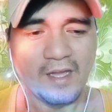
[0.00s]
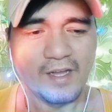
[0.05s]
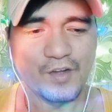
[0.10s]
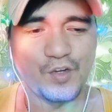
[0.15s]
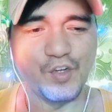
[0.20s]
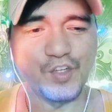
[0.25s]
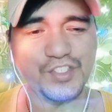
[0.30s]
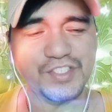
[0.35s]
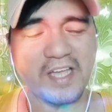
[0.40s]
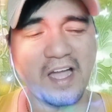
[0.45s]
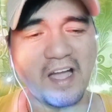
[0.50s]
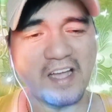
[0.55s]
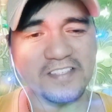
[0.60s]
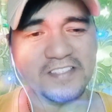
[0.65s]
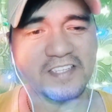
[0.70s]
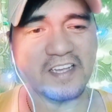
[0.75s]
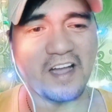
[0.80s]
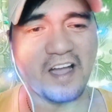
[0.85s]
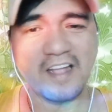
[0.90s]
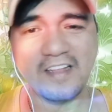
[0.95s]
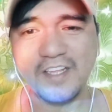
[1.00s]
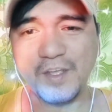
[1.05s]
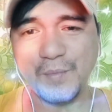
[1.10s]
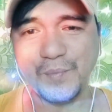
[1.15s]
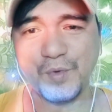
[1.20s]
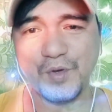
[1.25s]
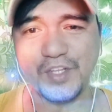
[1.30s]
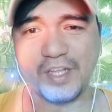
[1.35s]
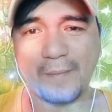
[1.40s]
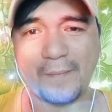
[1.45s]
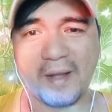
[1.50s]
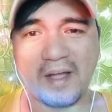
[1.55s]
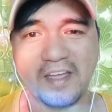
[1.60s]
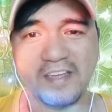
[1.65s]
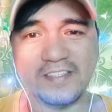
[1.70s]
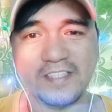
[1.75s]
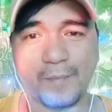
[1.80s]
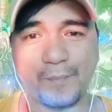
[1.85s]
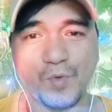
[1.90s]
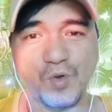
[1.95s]
Kung sakasakali po na
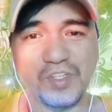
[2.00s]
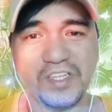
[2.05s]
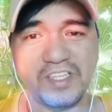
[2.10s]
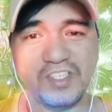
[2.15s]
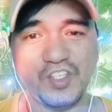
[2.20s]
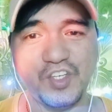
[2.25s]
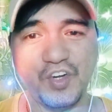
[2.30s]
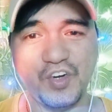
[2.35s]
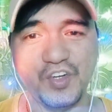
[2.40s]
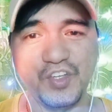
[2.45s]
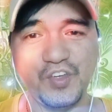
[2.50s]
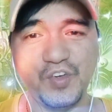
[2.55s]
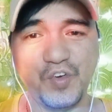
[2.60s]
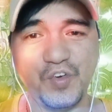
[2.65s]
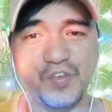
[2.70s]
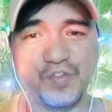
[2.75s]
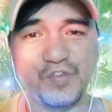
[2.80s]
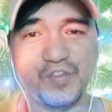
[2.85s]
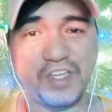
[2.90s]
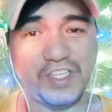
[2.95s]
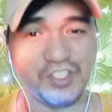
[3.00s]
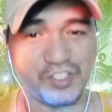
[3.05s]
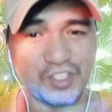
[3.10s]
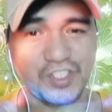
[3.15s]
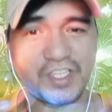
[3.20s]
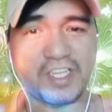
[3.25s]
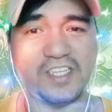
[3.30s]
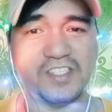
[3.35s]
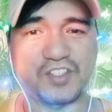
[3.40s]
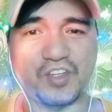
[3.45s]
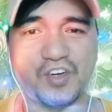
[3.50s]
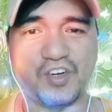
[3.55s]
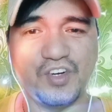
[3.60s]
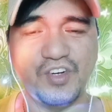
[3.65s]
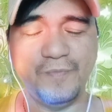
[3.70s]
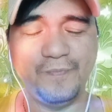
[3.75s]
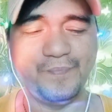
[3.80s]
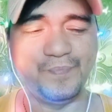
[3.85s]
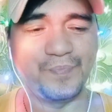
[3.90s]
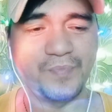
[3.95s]
makita po ninyo yung video na ito,
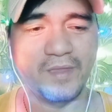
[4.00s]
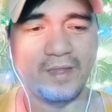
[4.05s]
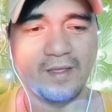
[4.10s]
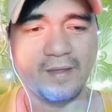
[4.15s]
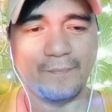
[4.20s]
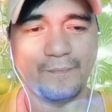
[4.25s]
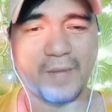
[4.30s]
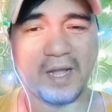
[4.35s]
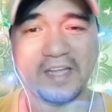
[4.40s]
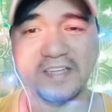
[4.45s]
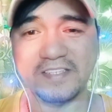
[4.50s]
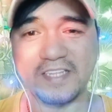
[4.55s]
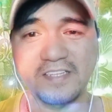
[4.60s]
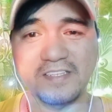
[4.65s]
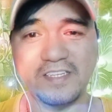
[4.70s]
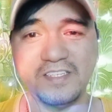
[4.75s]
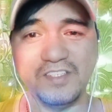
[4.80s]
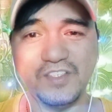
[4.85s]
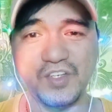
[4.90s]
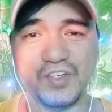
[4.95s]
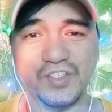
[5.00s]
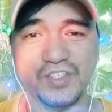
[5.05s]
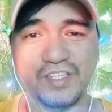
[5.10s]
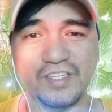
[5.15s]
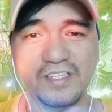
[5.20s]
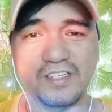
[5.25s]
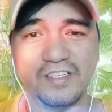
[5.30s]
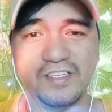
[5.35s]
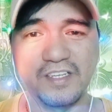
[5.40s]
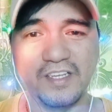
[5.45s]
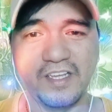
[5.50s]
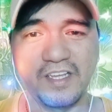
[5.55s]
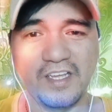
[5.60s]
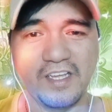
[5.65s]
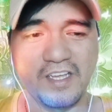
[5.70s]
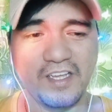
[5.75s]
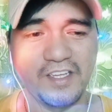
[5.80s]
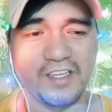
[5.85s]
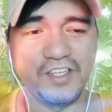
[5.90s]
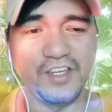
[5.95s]
makita ninyo
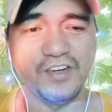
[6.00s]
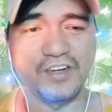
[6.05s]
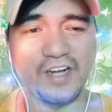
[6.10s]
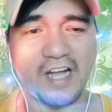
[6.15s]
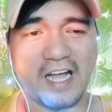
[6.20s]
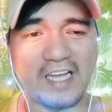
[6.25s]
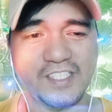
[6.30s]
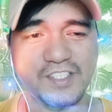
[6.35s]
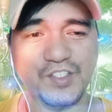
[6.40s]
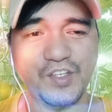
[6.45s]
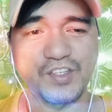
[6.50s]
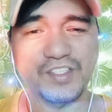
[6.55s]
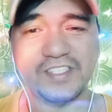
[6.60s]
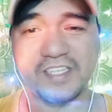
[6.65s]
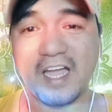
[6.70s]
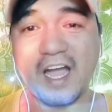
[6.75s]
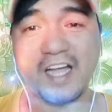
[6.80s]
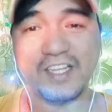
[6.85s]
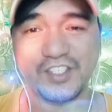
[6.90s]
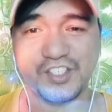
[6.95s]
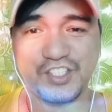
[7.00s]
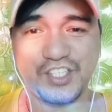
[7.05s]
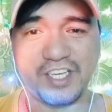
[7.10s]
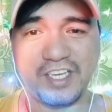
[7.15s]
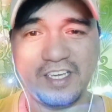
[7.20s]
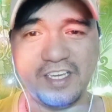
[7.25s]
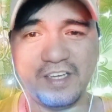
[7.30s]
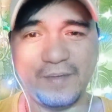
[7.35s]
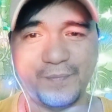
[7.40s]
yung asong si Hachi.